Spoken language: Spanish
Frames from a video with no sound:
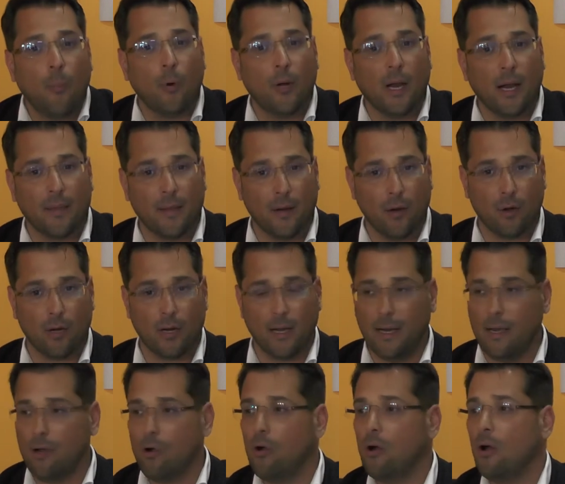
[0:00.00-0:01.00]
Popular de los
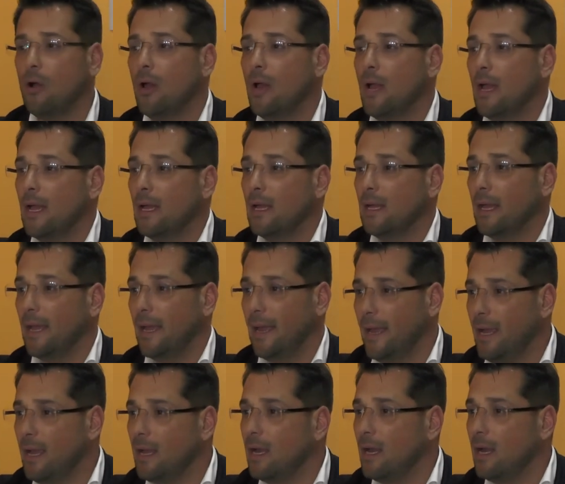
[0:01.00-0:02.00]
Realejos
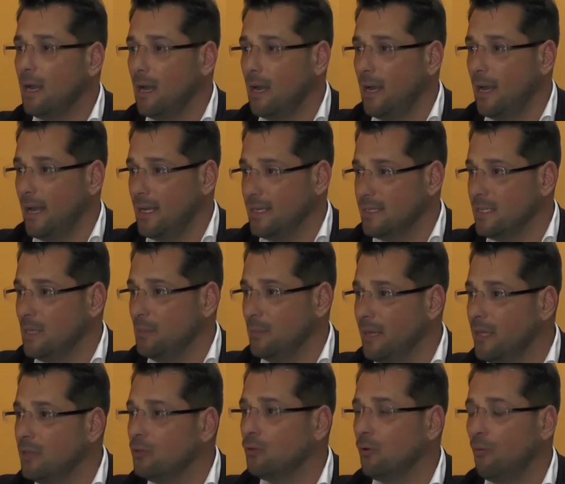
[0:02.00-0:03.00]
es el
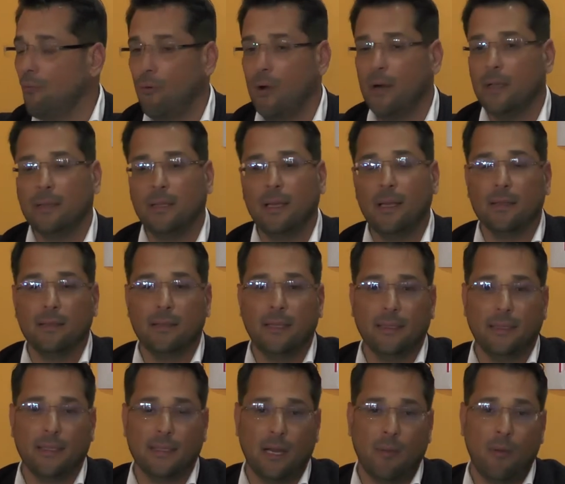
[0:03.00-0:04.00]
cimiento fuerte de
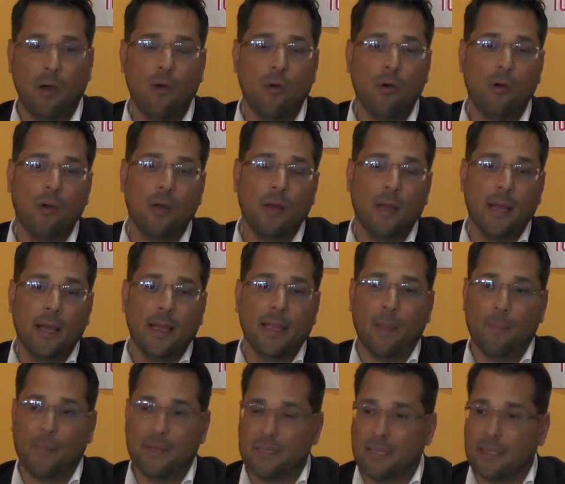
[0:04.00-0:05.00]
este trabajo
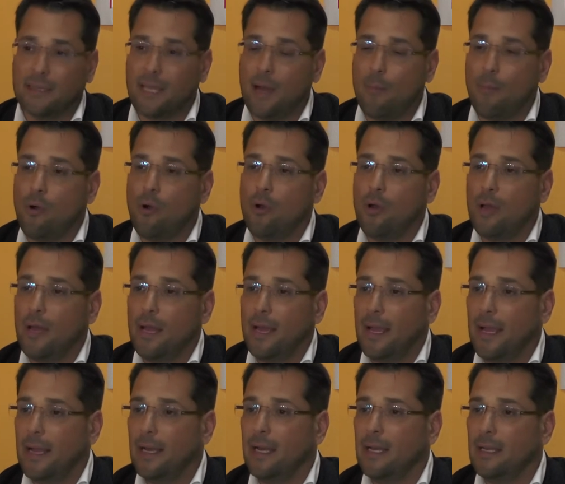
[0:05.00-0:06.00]
que presentamos
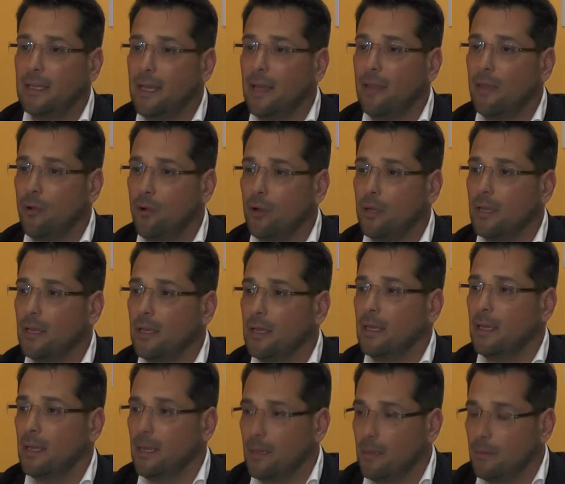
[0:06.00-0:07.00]
en el día de hoy.
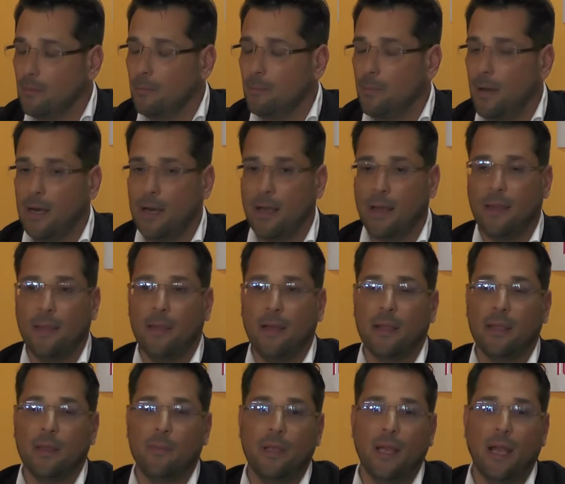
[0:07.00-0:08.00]
Y valga desde
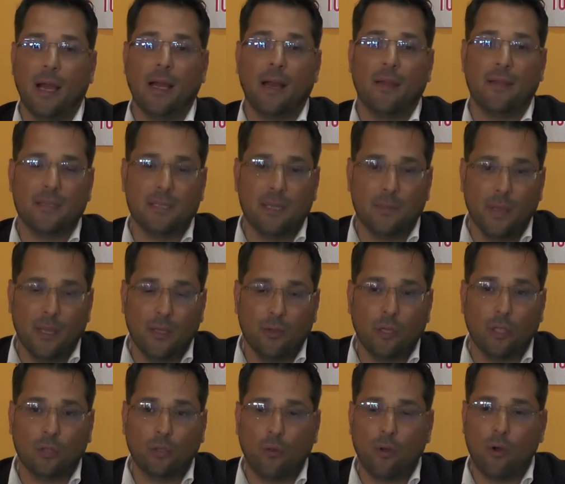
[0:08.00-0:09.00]
aquí mi
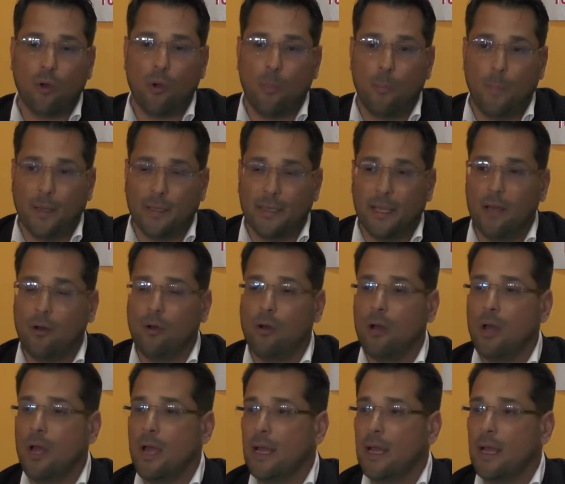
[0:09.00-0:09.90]
agradecimiento a todos los compañeros